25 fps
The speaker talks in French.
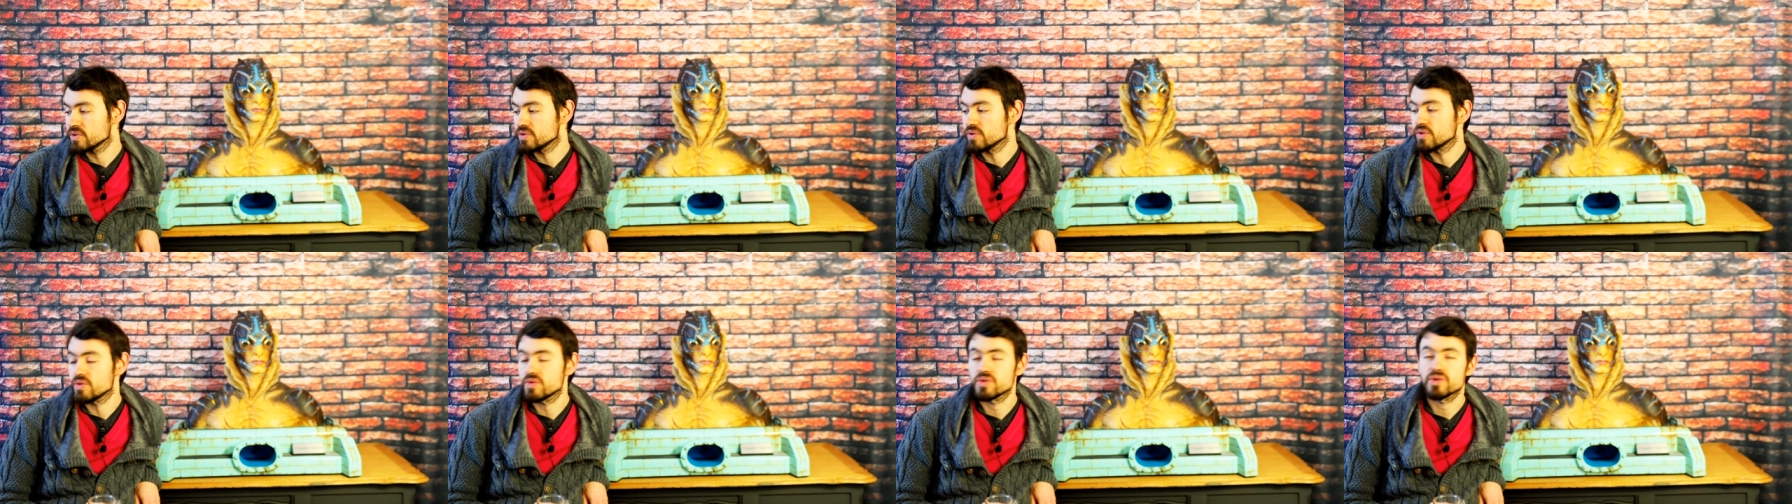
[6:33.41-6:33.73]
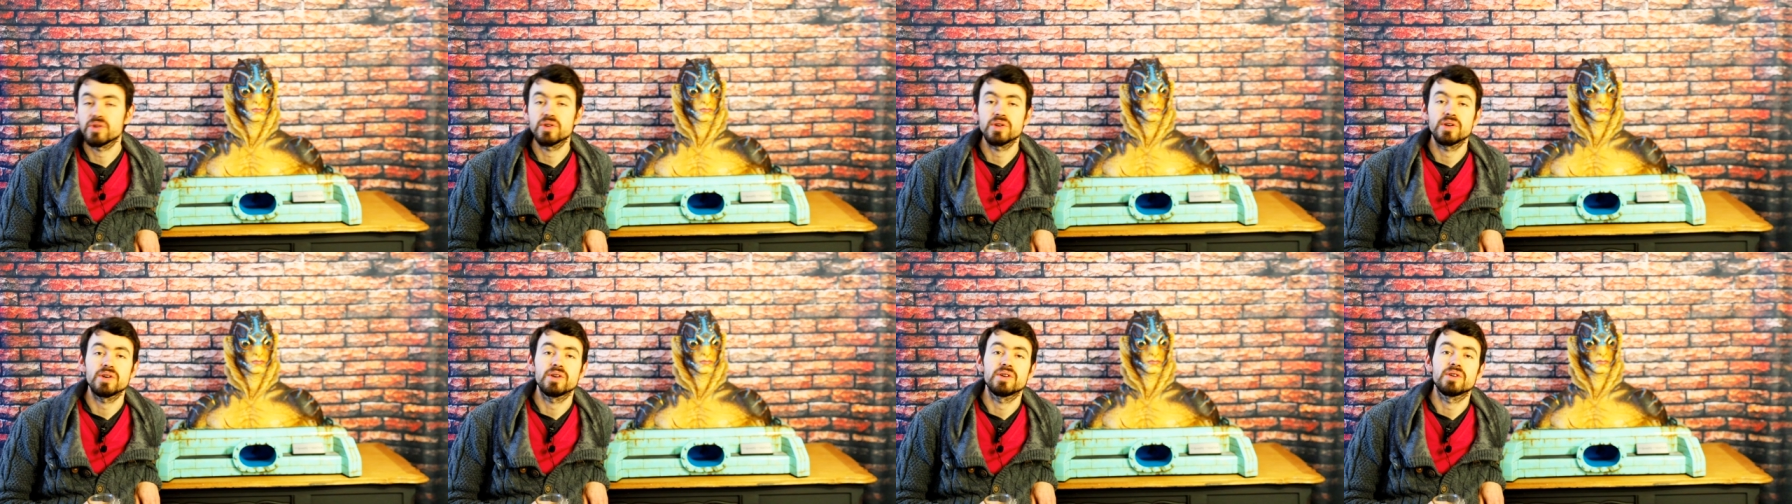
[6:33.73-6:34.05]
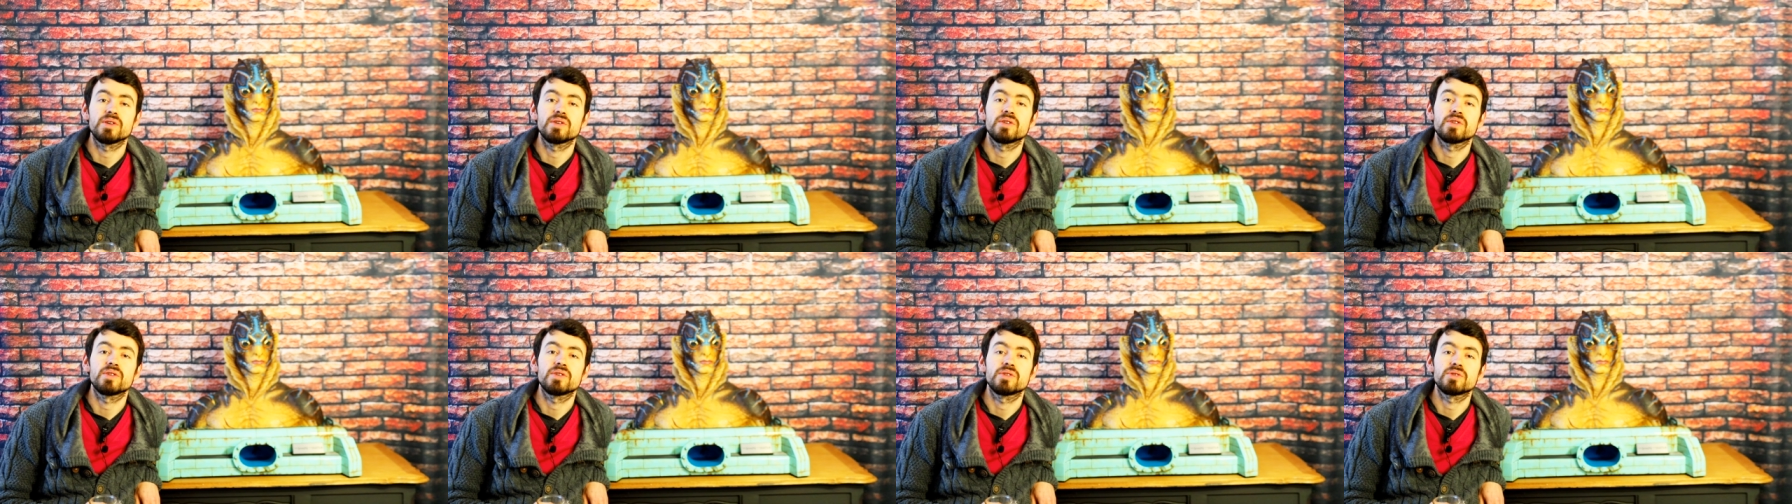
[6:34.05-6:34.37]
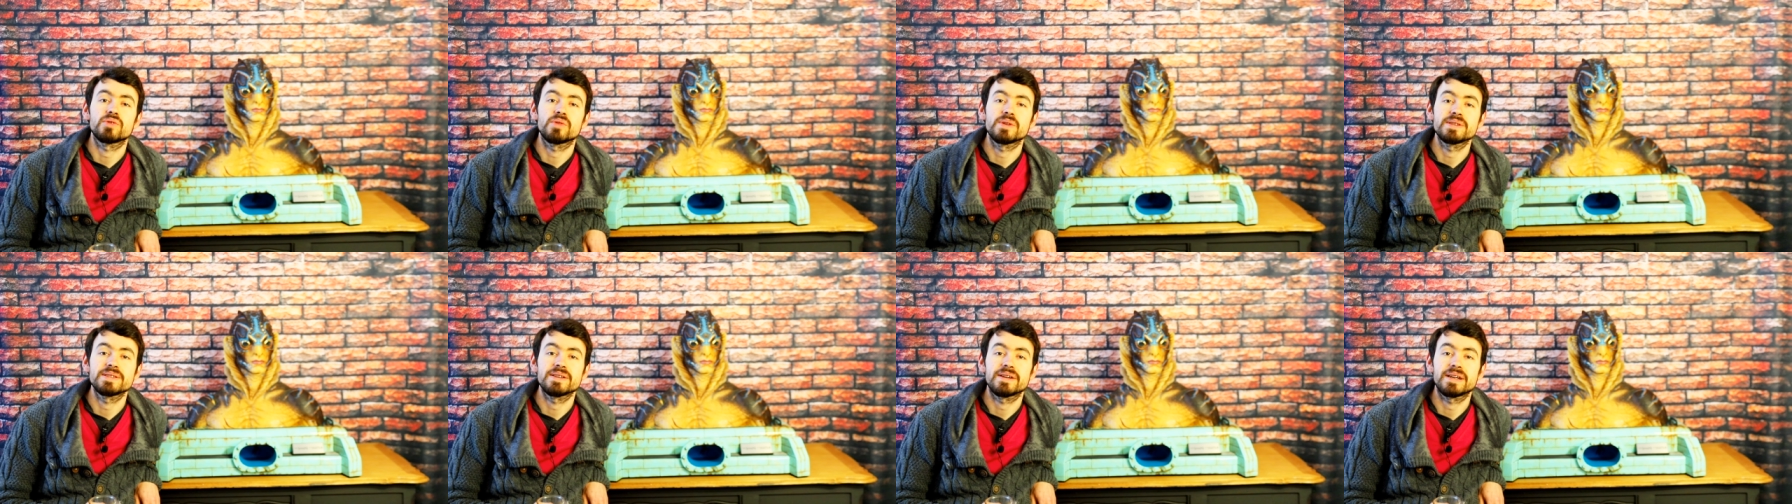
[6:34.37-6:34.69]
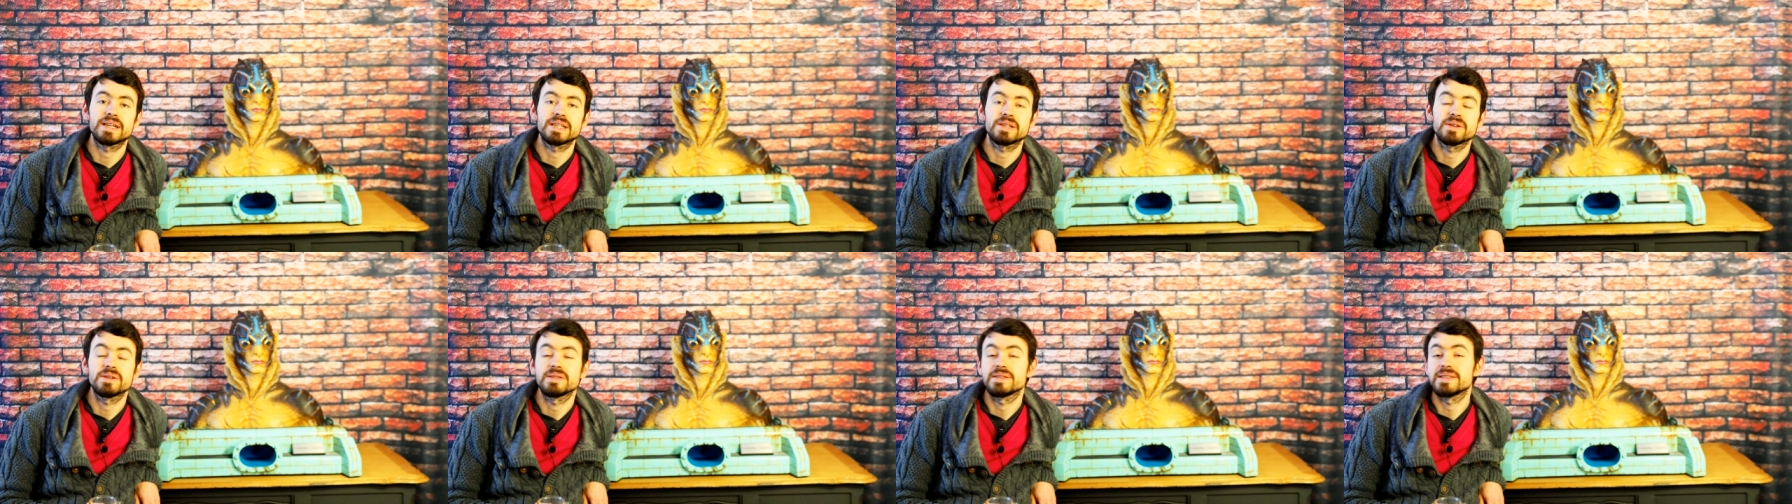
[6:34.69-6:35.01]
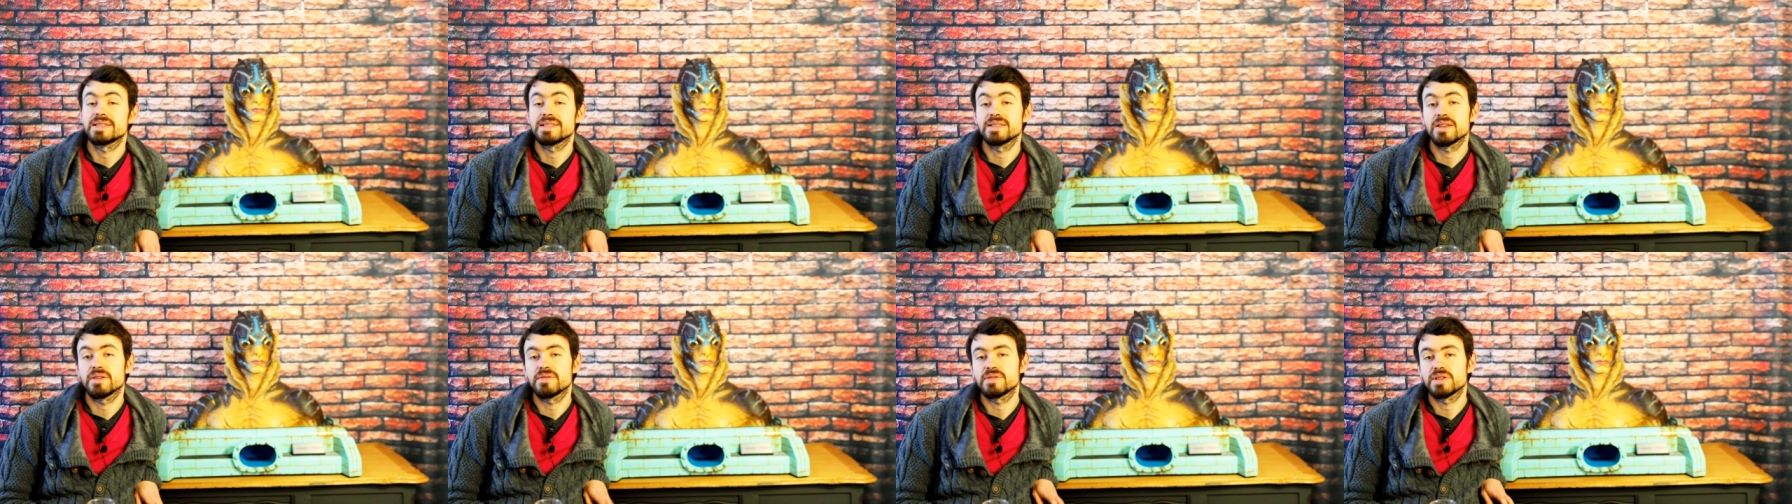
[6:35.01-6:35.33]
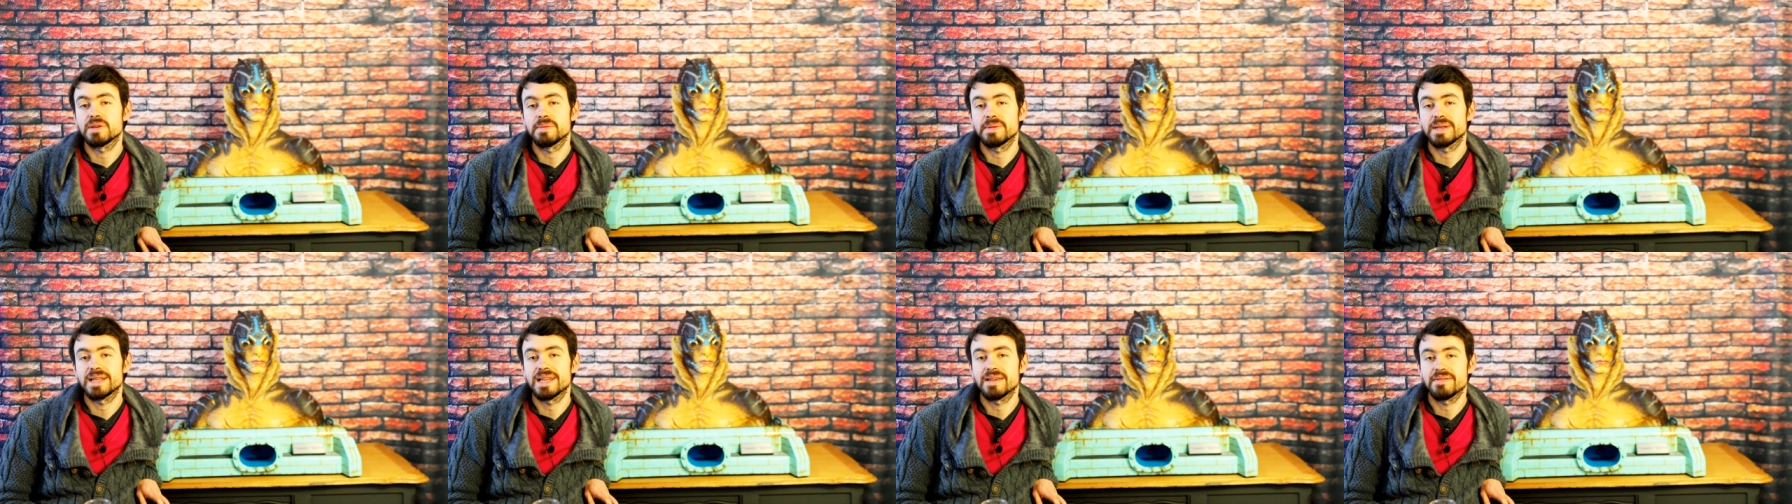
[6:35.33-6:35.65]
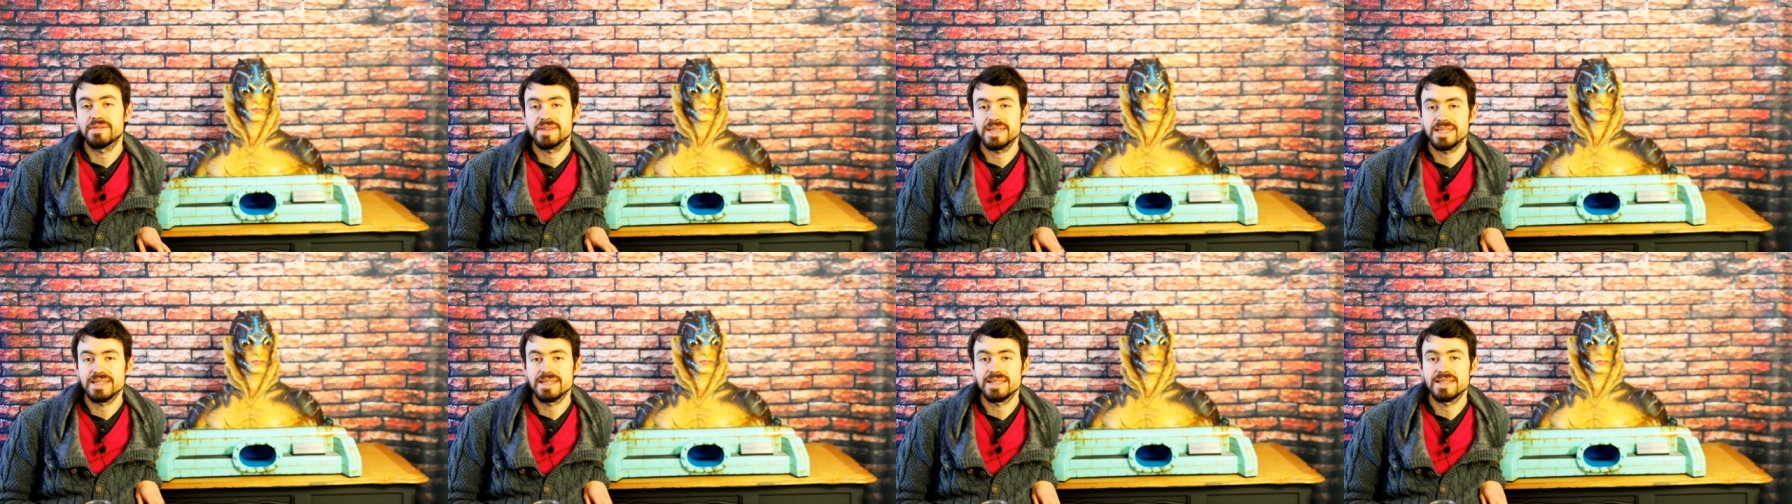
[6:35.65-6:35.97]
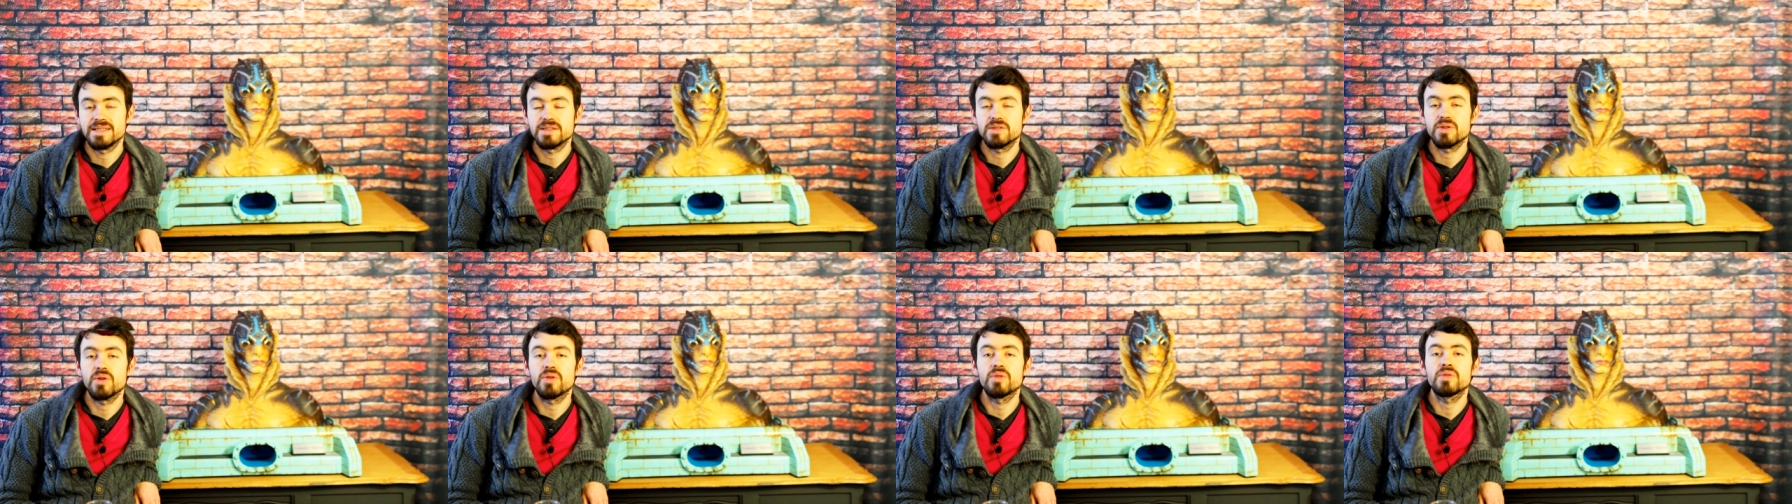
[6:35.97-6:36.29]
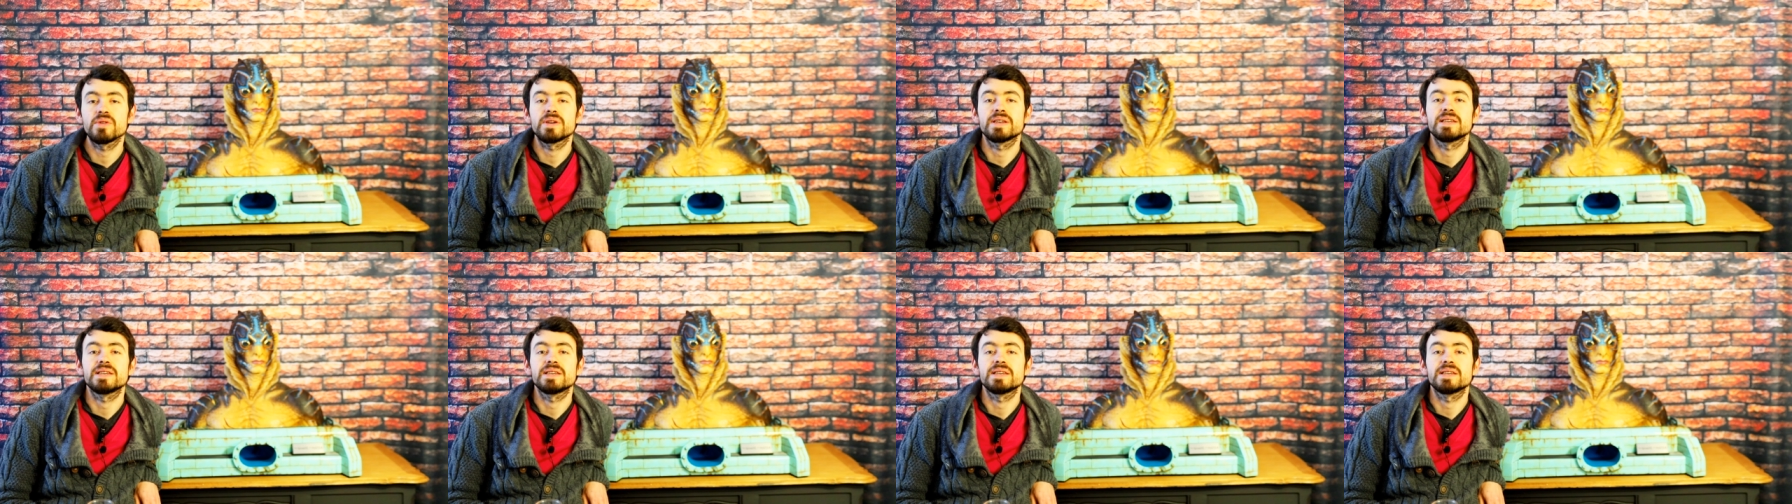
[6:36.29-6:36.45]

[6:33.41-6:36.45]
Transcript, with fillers: Donc 399, euh, jamais de la vie, ils y sont.